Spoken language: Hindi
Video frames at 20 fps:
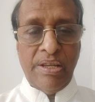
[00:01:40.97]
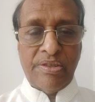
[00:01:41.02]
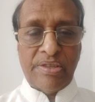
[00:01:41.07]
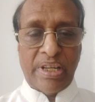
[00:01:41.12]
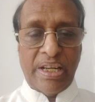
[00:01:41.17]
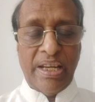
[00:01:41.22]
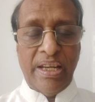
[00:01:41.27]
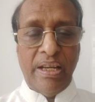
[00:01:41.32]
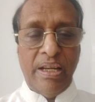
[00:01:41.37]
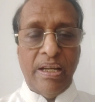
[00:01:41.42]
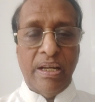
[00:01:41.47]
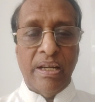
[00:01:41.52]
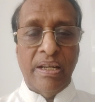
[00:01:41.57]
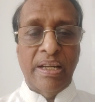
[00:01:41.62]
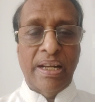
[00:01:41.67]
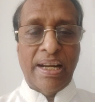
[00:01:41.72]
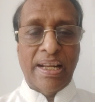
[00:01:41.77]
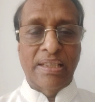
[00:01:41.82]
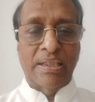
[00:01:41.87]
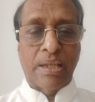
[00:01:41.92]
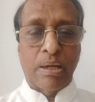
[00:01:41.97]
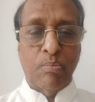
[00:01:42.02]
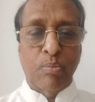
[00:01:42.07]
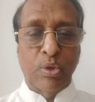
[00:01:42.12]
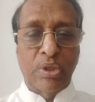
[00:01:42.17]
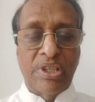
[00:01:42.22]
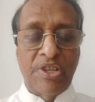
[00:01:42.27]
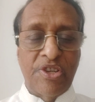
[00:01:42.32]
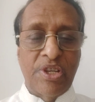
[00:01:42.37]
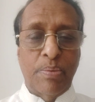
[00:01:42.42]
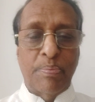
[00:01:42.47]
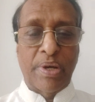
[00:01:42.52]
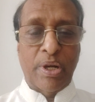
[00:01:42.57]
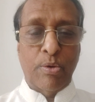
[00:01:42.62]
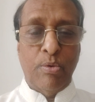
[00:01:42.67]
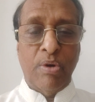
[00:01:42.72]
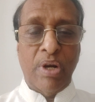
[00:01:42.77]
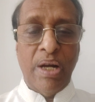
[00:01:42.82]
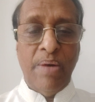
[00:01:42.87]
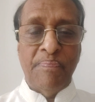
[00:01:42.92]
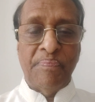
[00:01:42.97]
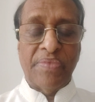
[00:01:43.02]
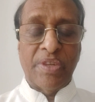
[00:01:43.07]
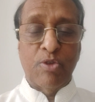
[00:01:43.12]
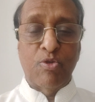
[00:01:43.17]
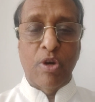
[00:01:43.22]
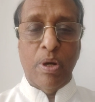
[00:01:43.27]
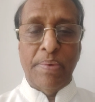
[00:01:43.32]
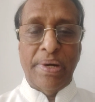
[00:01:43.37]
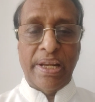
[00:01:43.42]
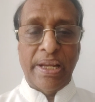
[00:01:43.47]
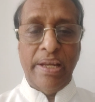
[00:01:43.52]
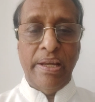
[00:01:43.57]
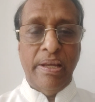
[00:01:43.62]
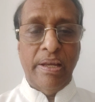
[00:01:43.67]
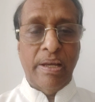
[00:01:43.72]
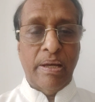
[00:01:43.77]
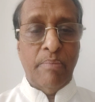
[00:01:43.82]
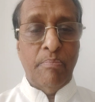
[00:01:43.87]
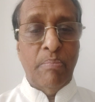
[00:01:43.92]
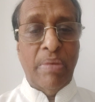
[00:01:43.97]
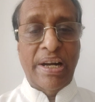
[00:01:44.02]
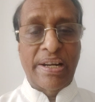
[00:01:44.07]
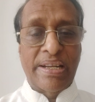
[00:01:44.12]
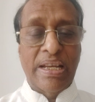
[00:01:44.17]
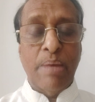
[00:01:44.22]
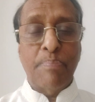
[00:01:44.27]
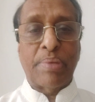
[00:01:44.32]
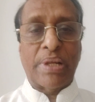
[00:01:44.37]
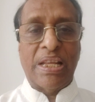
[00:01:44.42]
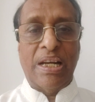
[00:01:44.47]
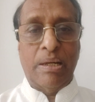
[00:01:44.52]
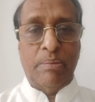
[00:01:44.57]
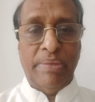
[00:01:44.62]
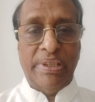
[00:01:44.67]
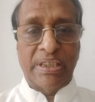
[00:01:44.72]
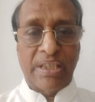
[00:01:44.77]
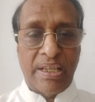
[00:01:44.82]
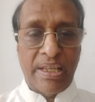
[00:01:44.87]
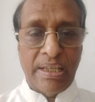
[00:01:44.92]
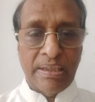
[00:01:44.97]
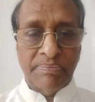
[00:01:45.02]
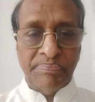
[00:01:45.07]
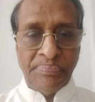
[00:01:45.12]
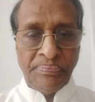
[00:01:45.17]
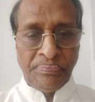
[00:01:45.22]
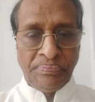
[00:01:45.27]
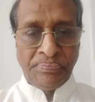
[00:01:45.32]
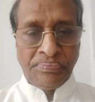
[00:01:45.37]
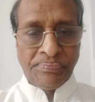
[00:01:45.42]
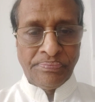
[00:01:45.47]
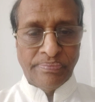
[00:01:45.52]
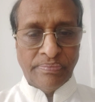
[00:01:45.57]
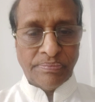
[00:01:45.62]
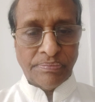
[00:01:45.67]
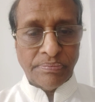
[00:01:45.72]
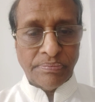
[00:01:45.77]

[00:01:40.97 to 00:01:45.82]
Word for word: श्री नरेंद्र मोदी जी पर होगा जो हमारे माननीय प्रधानमंत्री है